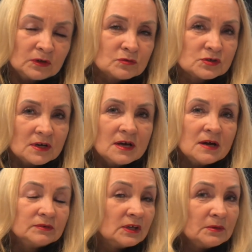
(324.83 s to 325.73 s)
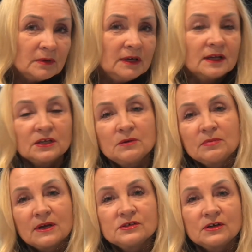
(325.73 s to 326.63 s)
którzy wtedy byli na tej
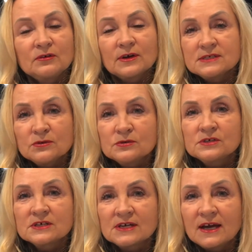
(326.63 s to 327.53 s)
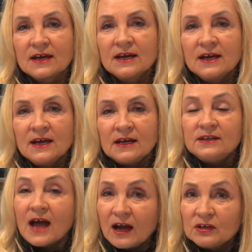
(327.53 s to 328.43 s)
imprezie i okazało się, że
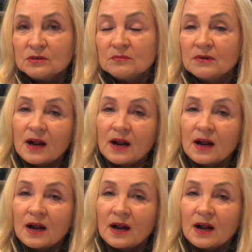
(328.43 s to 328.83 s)
na nim,